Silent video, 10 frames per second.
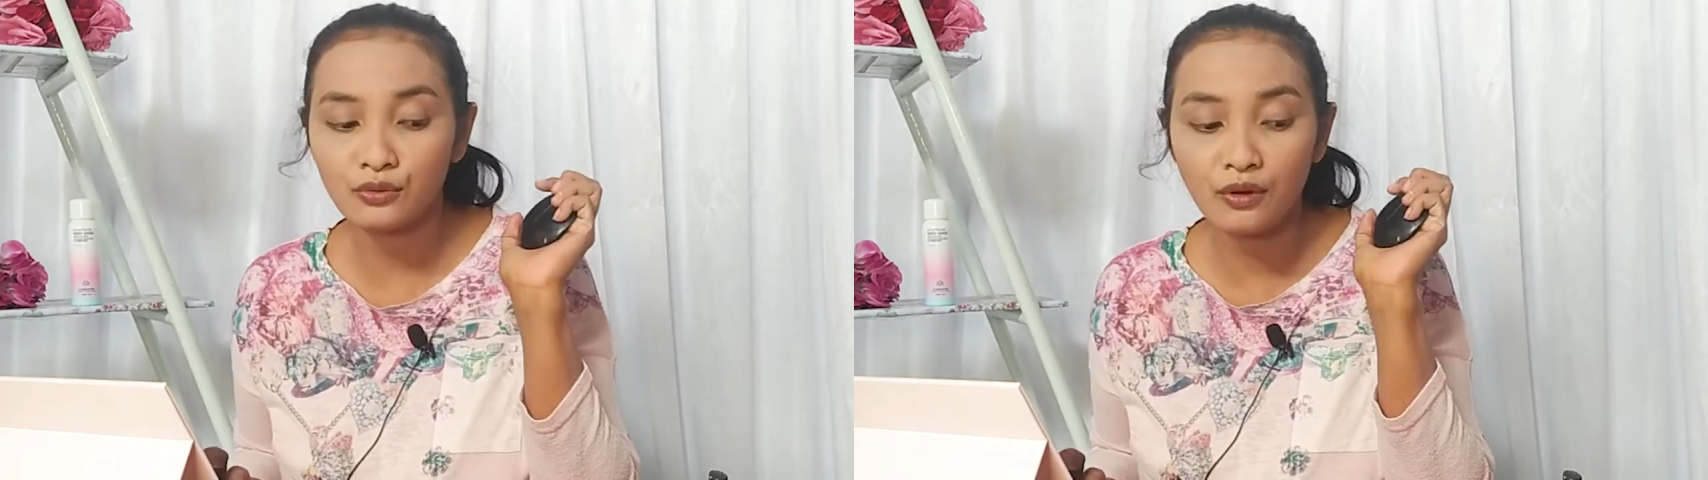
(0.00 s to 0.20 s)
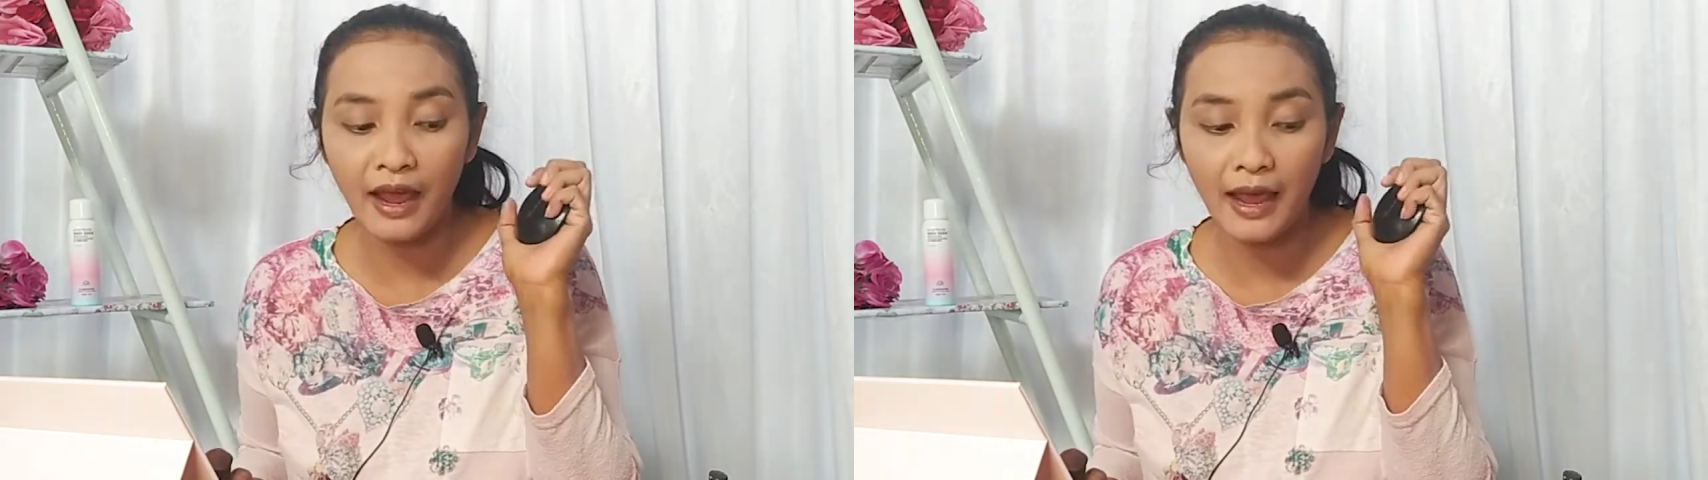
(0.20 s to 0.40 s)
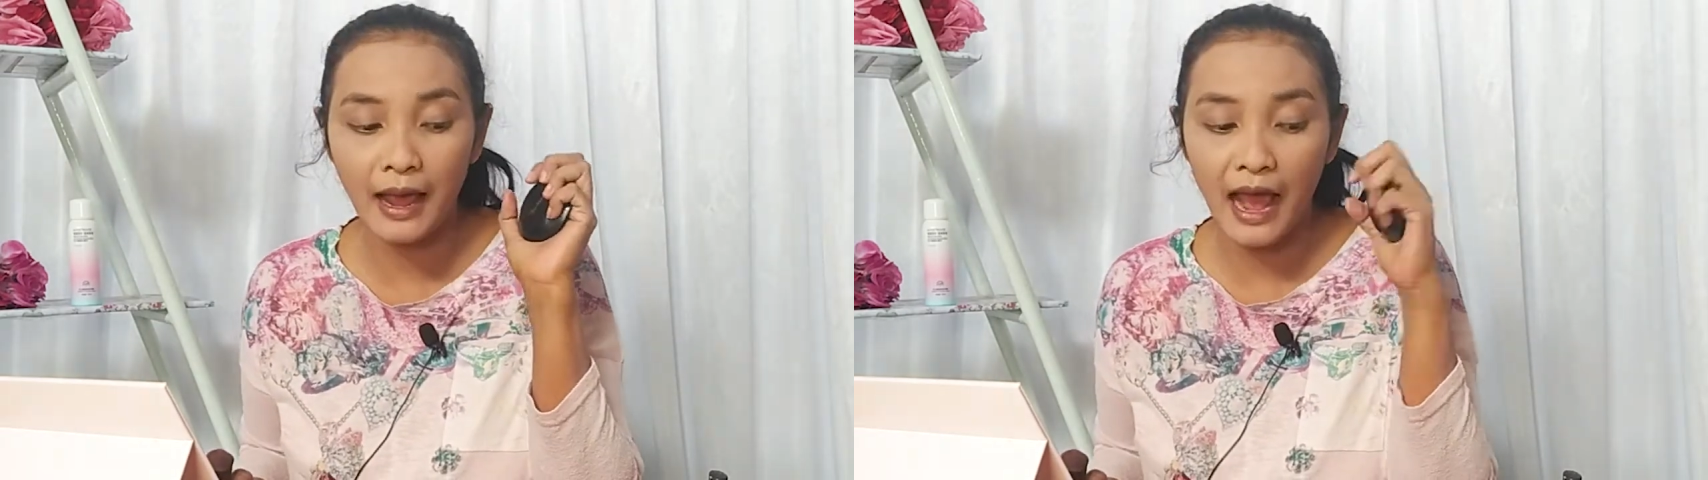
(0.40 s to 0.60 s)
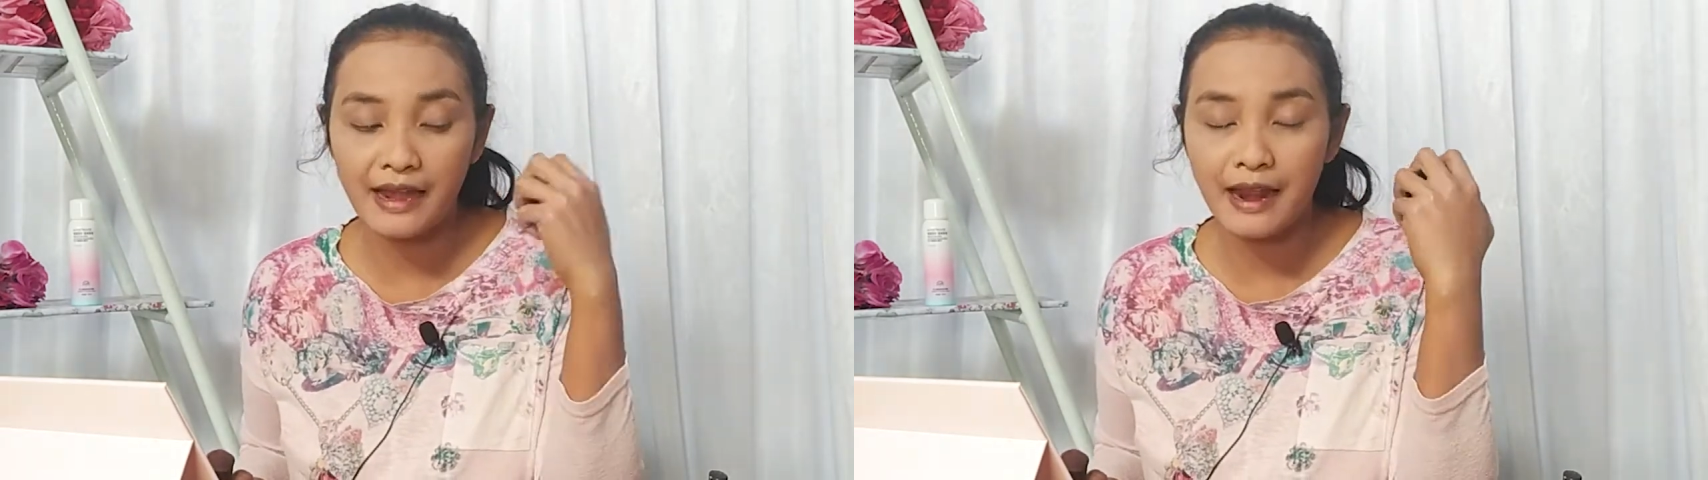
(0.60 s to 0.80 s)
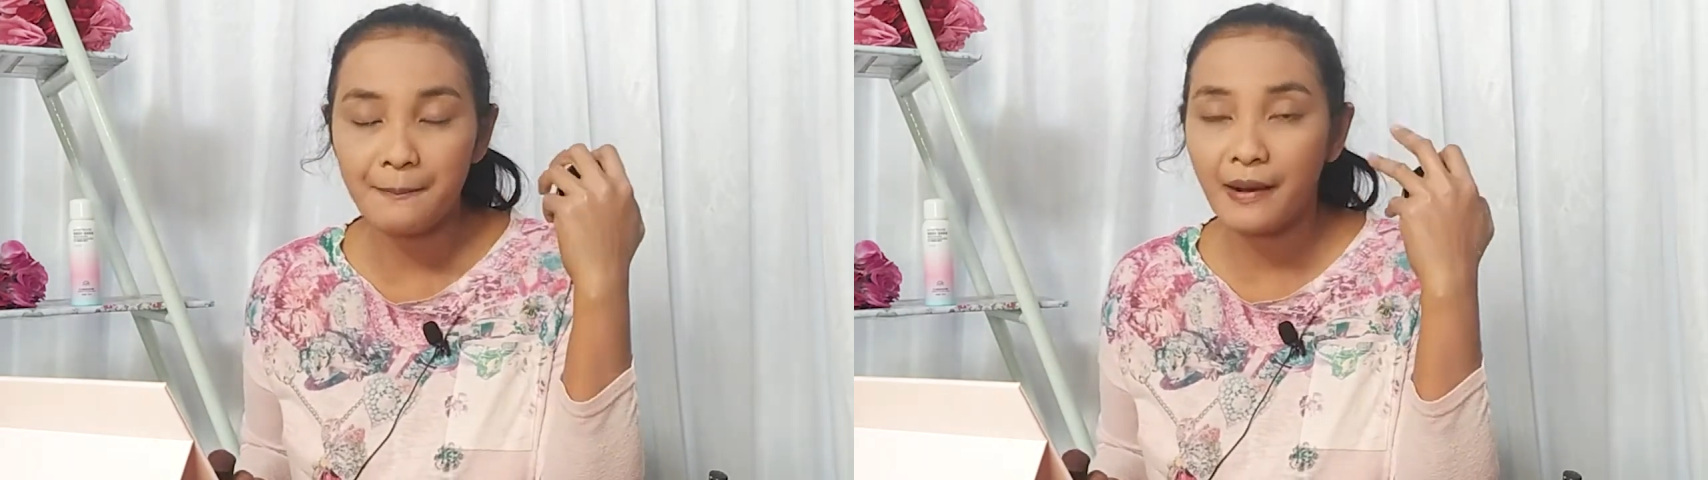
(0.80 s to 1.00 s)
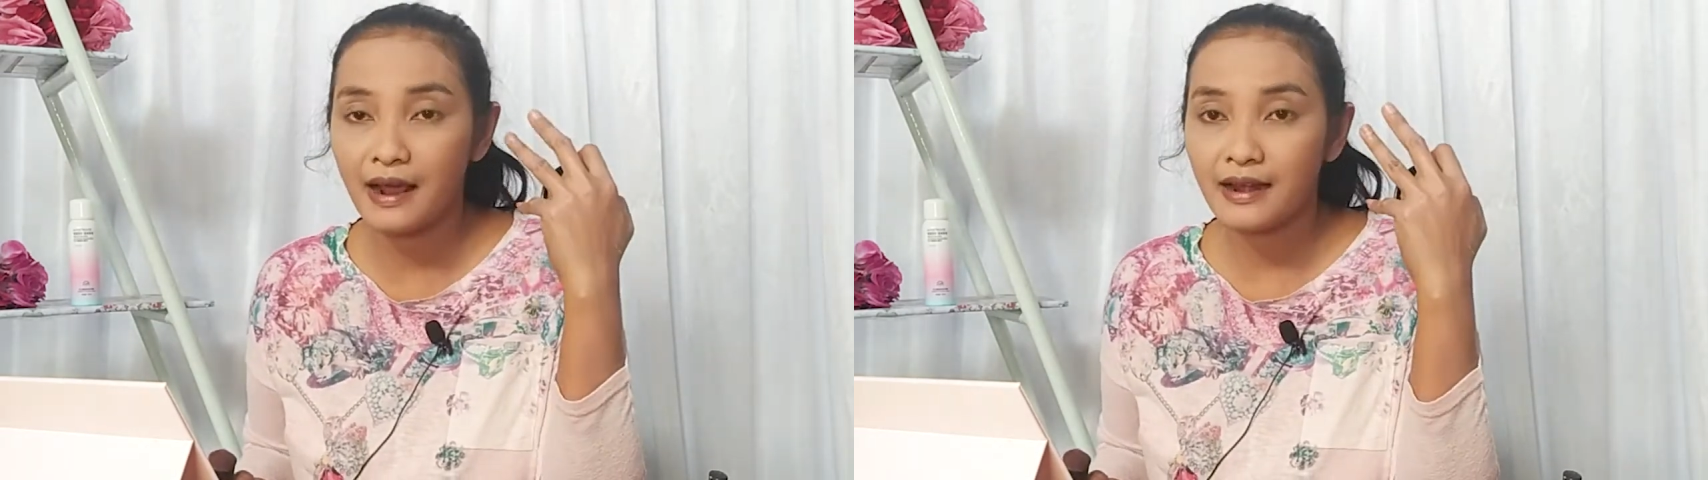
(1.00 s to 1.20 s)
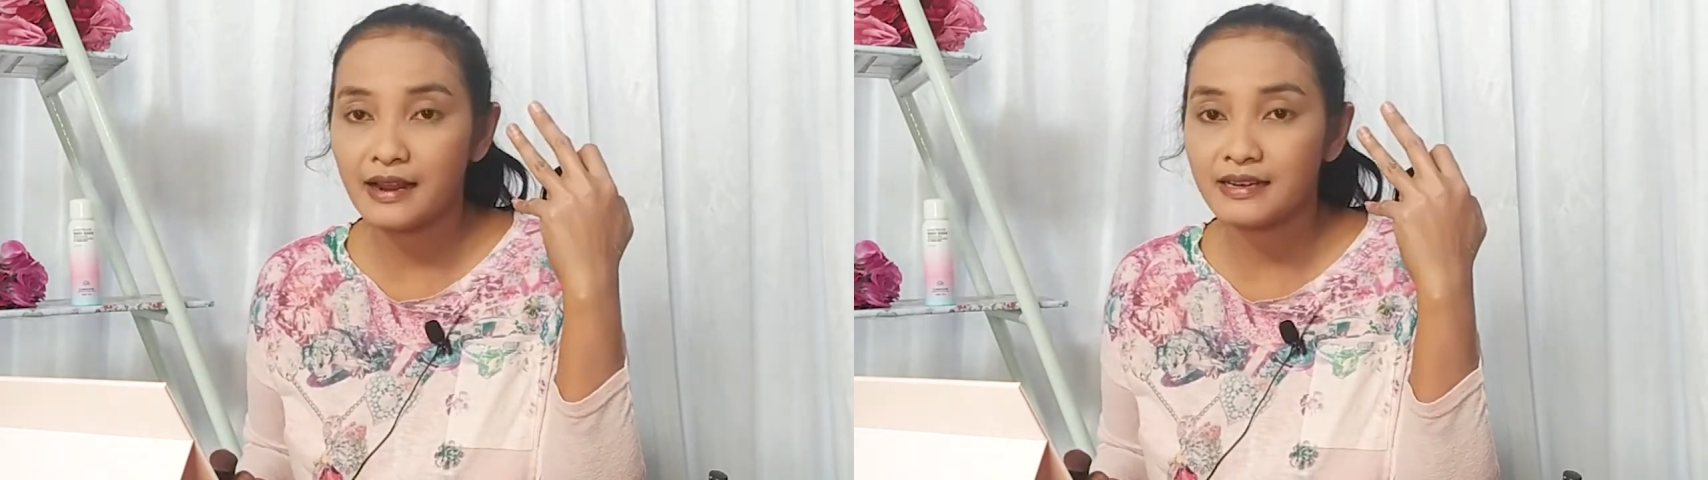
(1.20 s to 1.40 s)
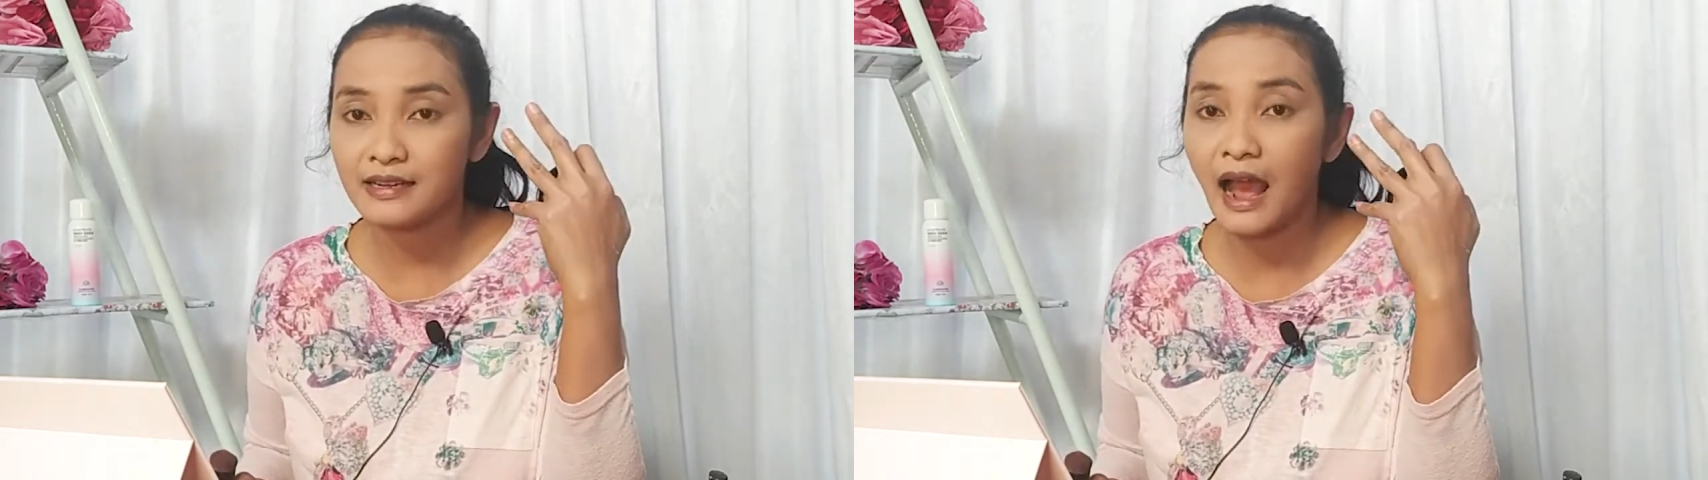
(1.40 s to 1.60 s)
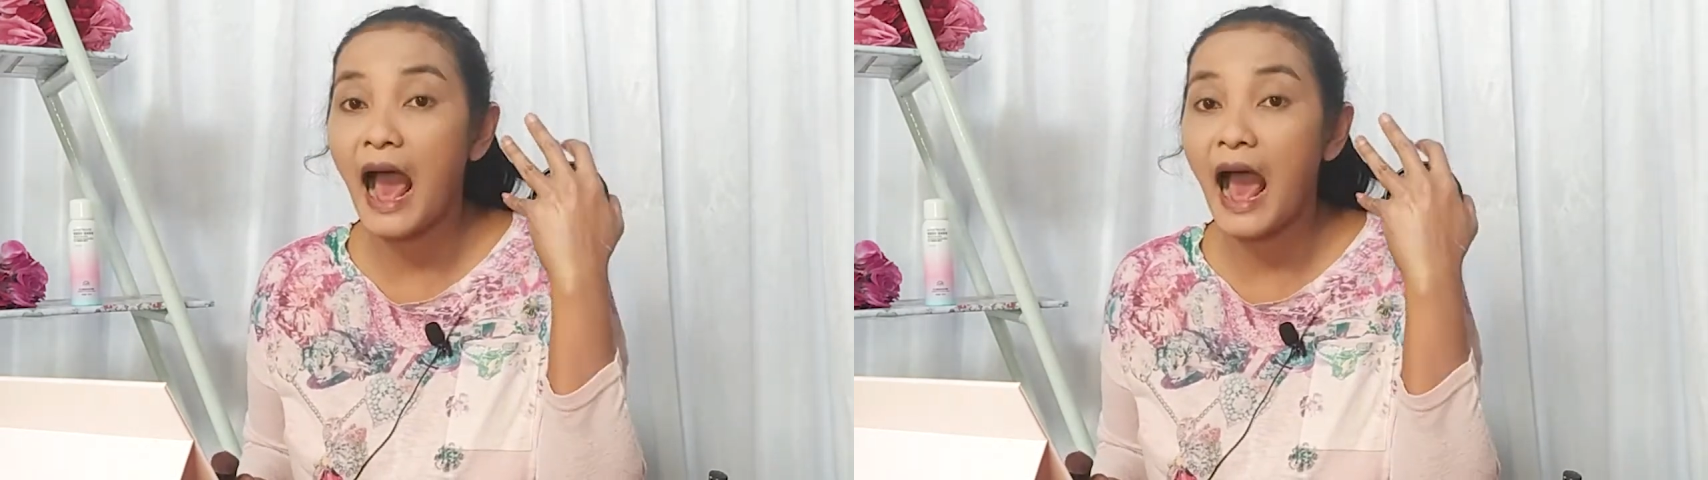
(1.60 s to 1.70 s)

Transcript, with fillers: tuh kayak ada pada di